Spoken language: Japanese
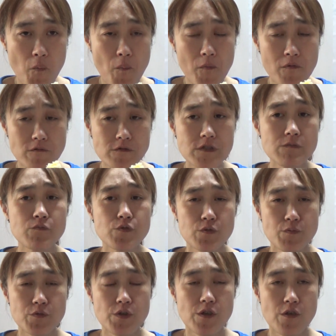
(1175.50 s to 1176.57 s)
僕の勤務ムも
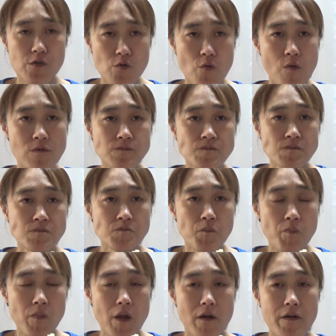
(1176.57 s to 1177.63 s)
人ったけど
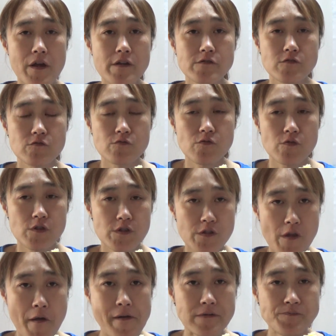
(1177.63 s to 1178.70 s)
レースする時っ
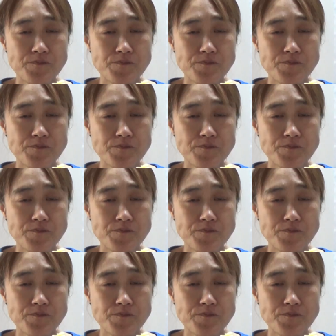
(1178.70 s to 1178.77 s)
て